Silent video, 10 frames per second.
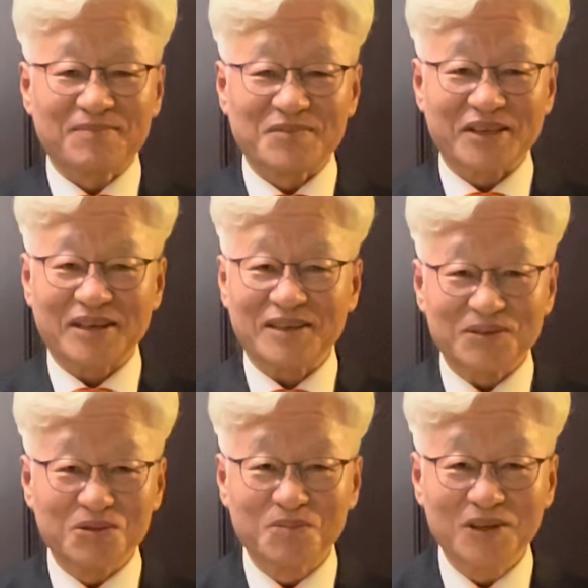제가
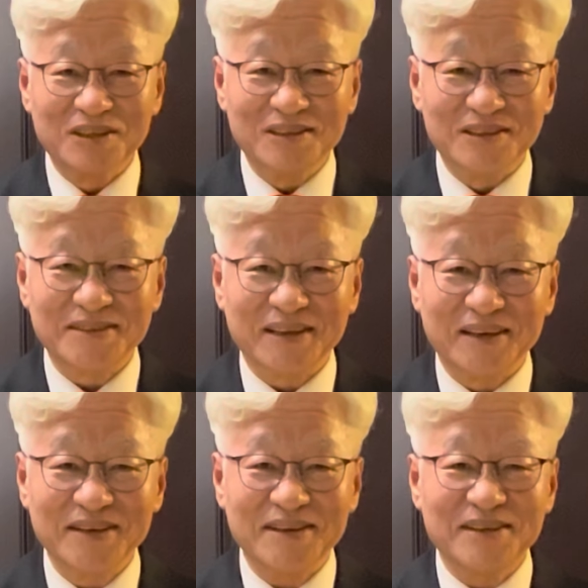눈물 흘릴
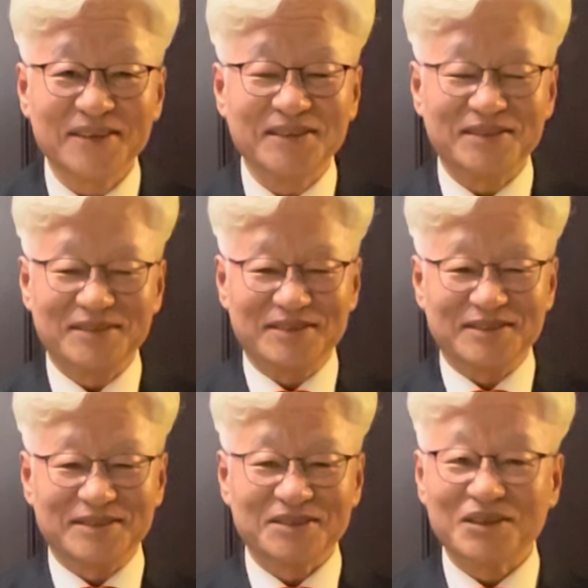때
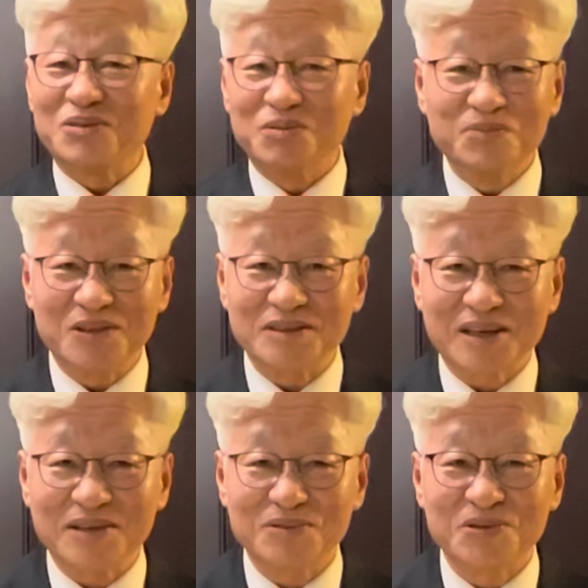제 눈물을
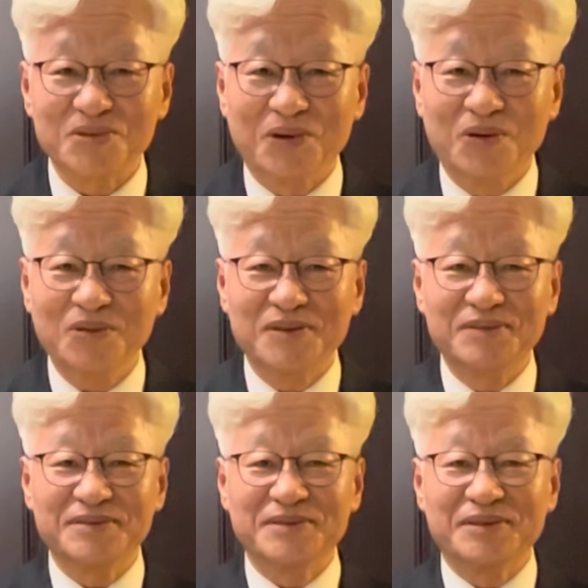닦아주시고
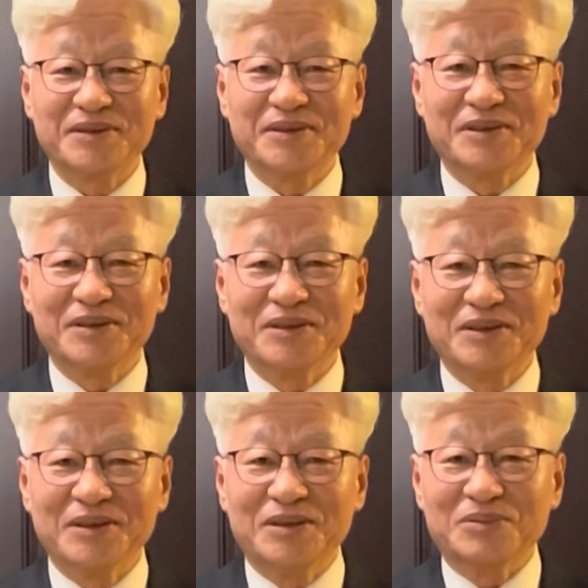
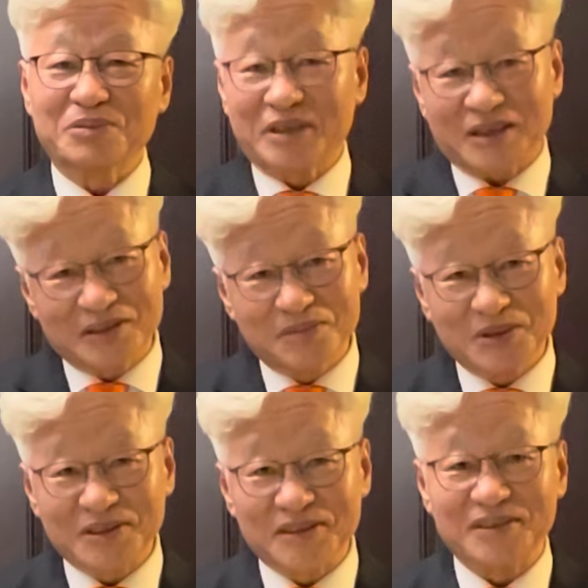또 제가
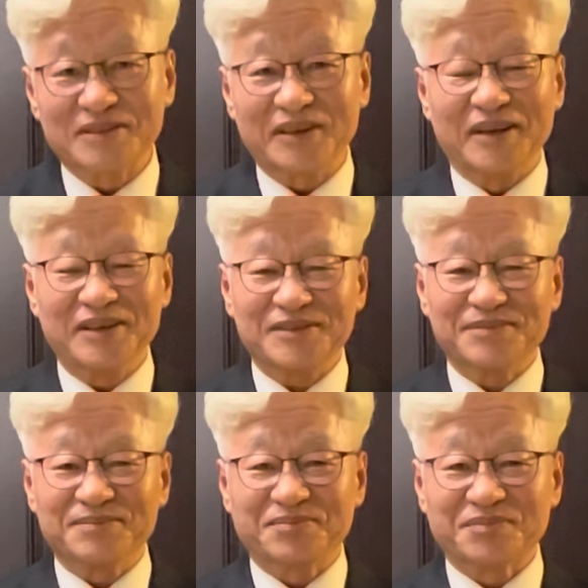넘어졌을 때
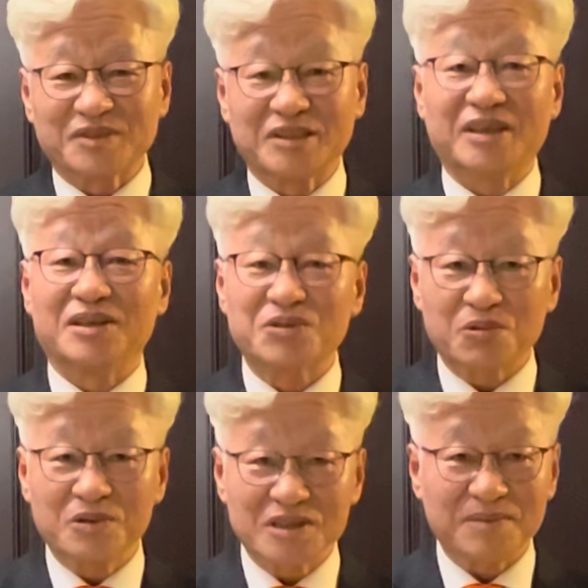제
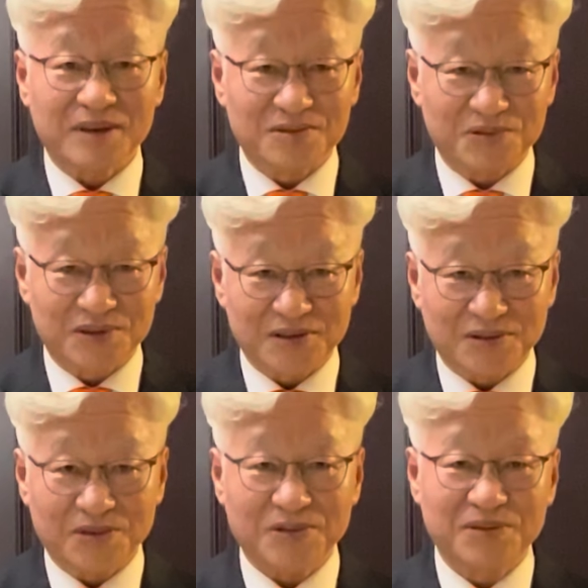손을 잡아주셨고